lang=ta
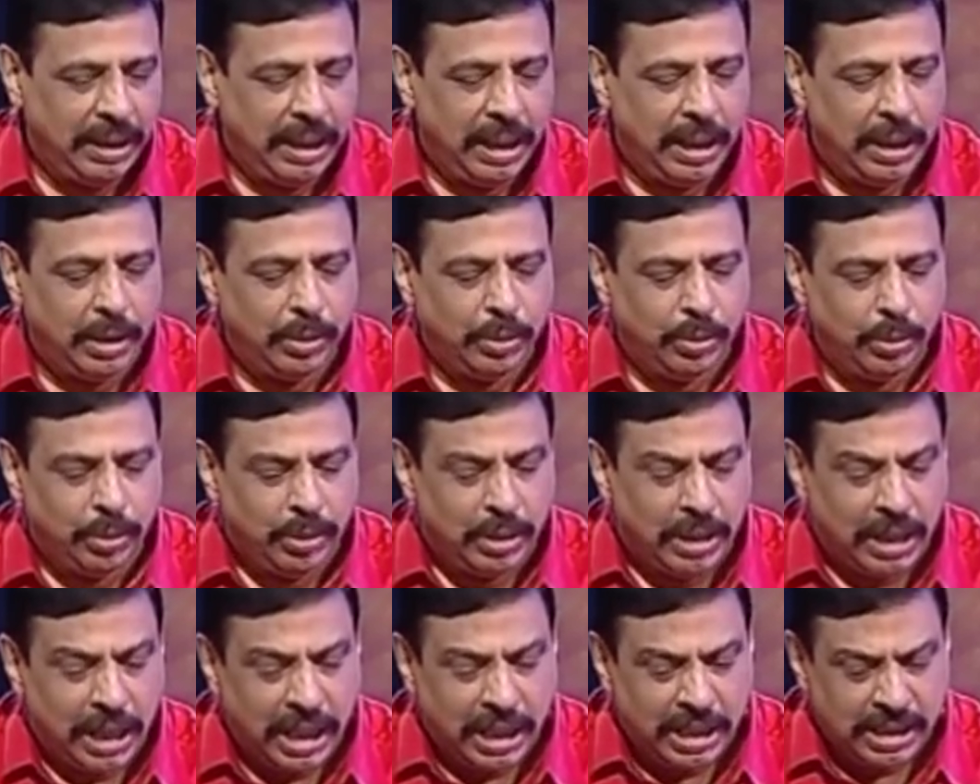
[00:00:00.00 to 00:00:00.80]
அவங்க
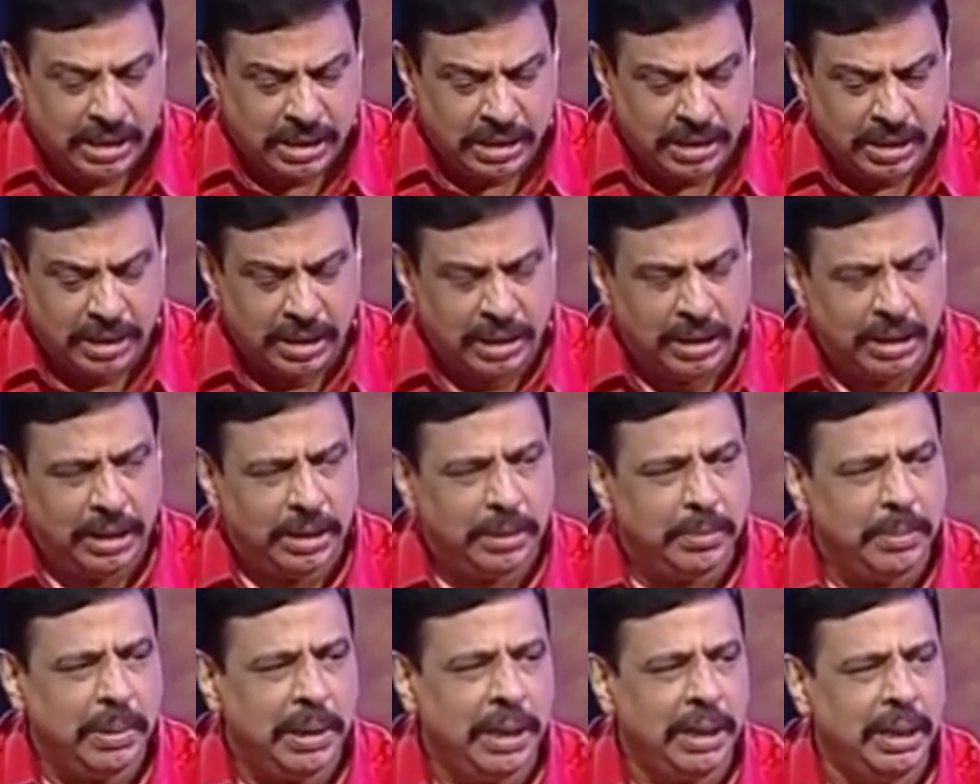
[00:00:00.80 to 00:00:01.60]
வந்து இந்த கேஸ்ட்
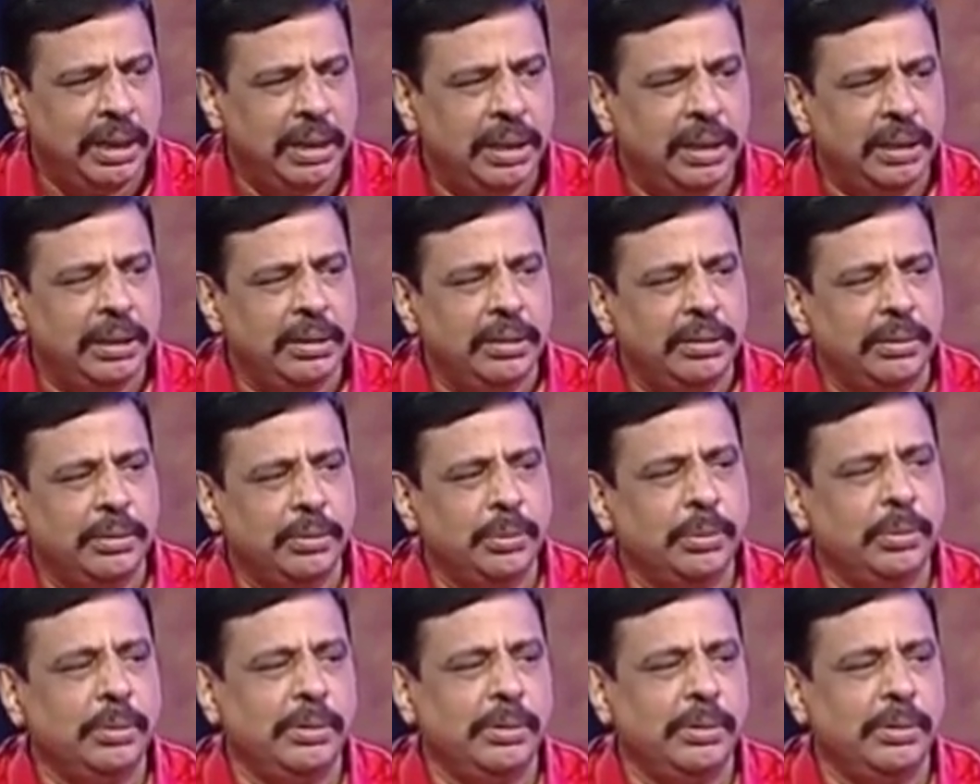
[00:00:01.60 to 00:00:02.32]
விஷயத்துல ரொம்பவே